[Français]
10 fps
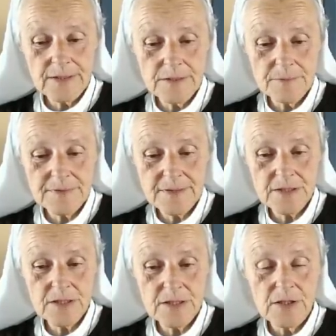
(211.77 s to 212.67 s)
dans le
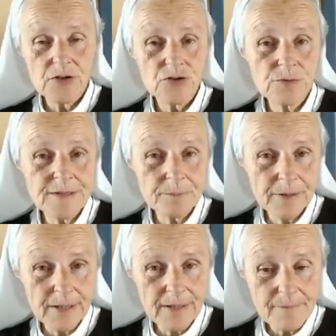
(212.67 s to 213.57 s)
dernier message,
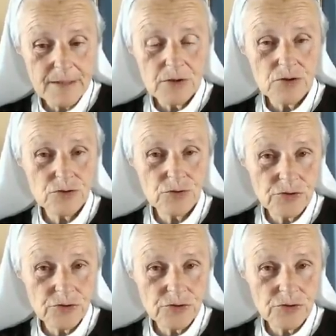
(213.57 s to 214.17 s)
soyez prêts,